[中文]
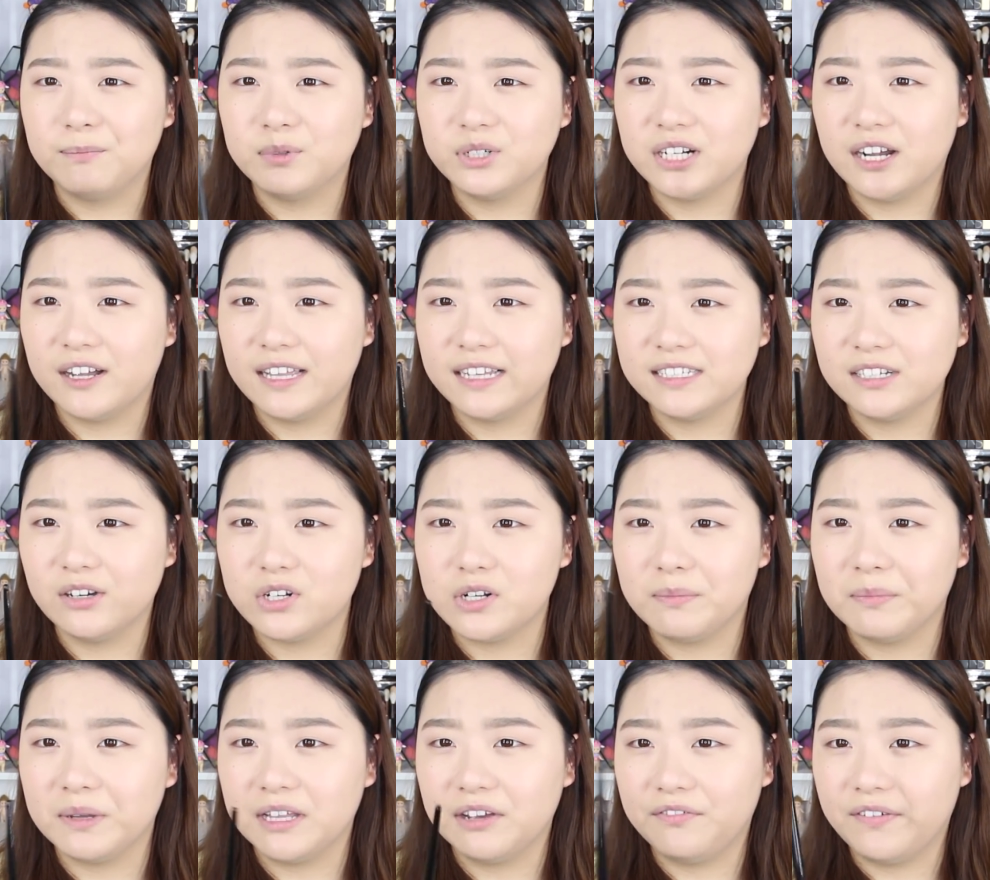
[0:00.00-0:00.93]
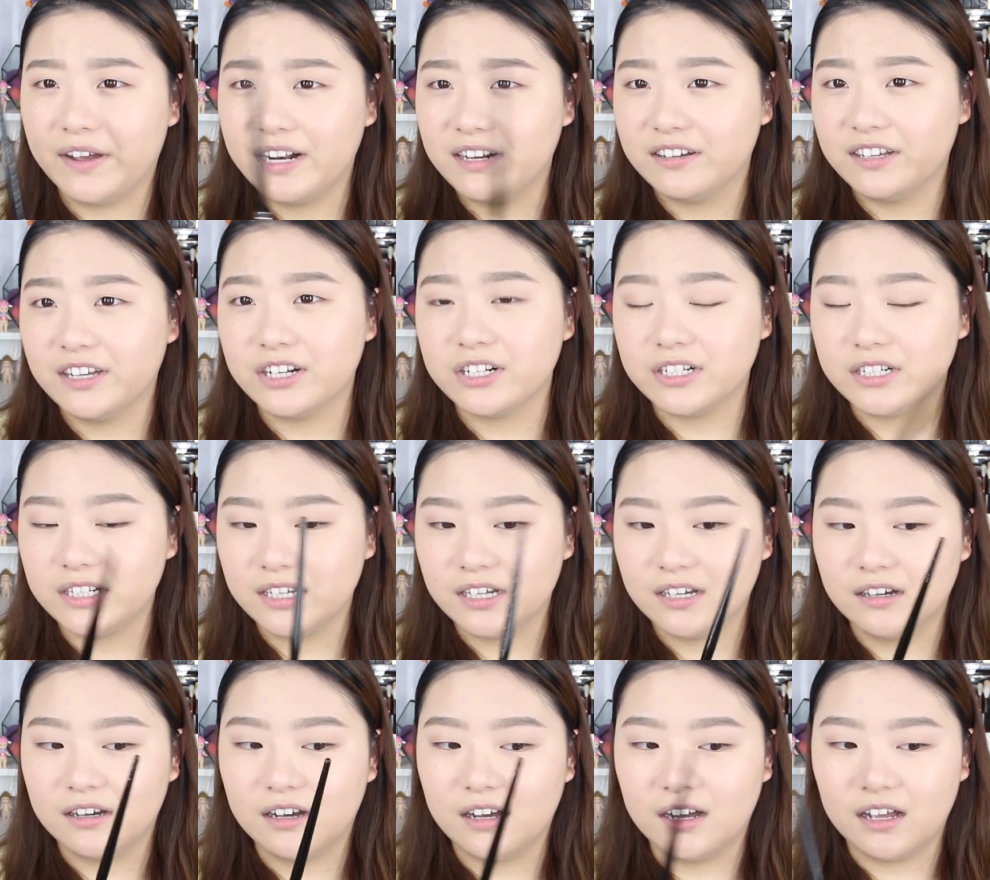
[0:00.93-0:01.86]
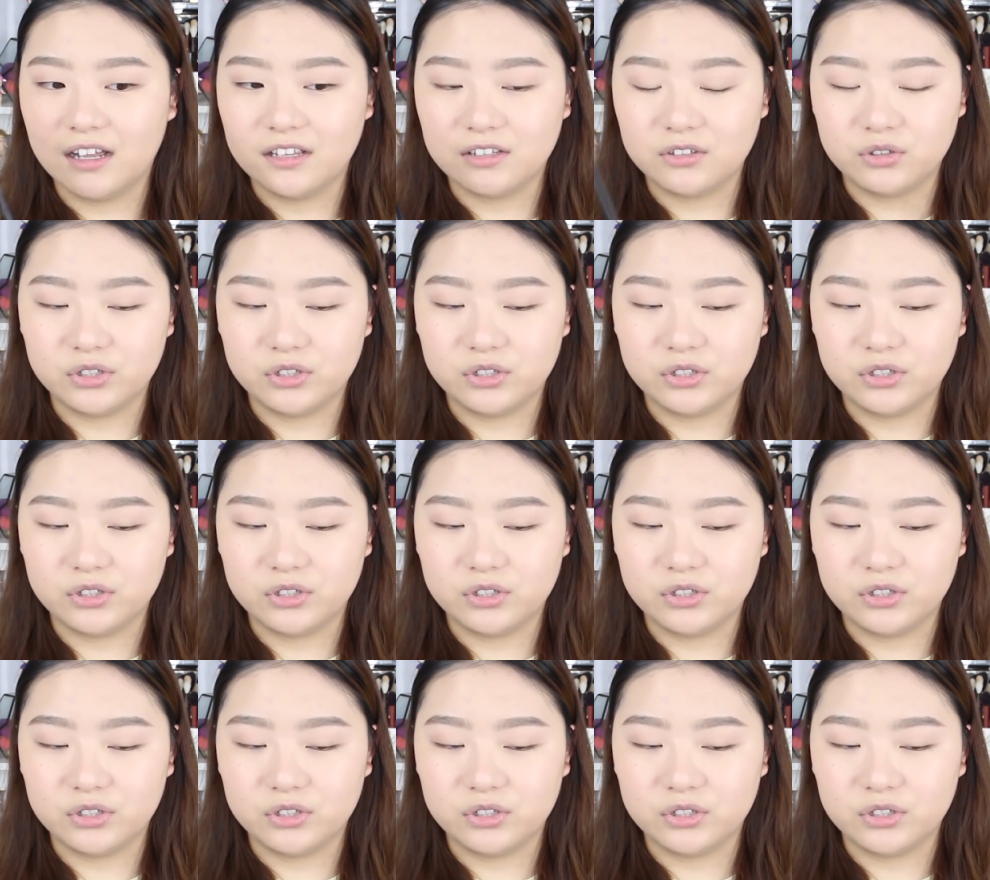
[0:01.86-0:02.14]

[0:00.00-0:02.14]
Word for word: 不知道它叫什么的，反正也是一个